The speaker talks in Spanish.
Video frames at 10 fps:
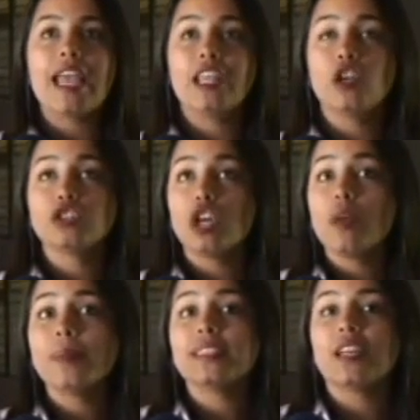Y no
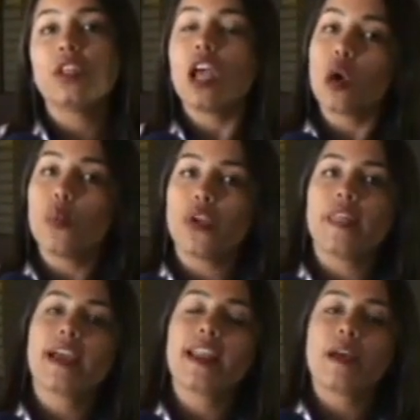solo pensando en la
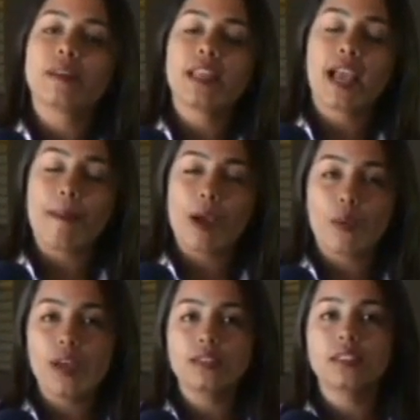comunidad de,
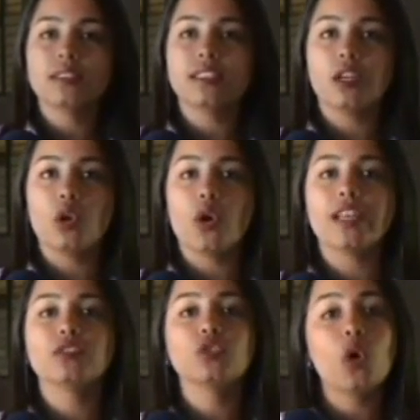Camaguán, sino
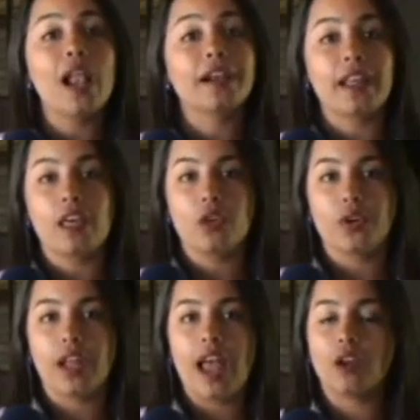en sus
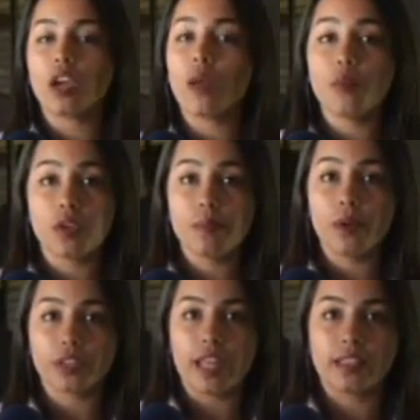alrededores, algo que es muy
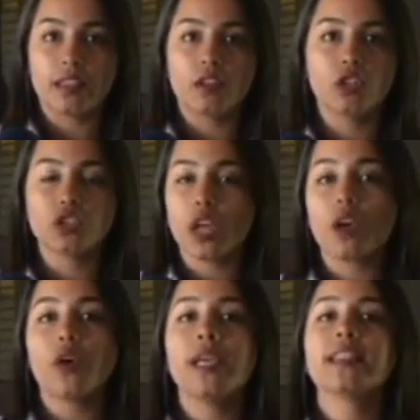importante. No son
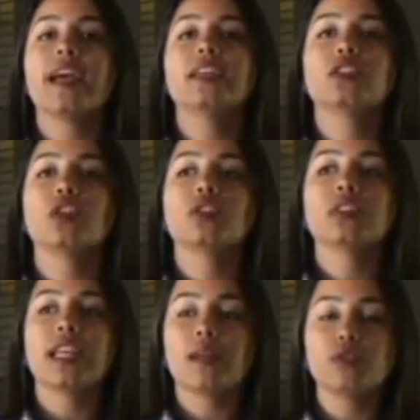egoístas y son,
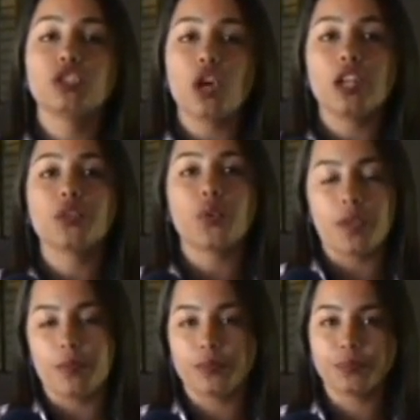tienen mucho
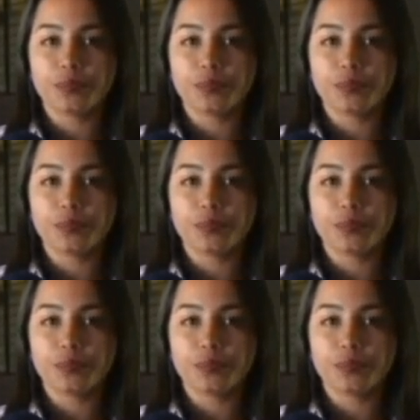altruismo.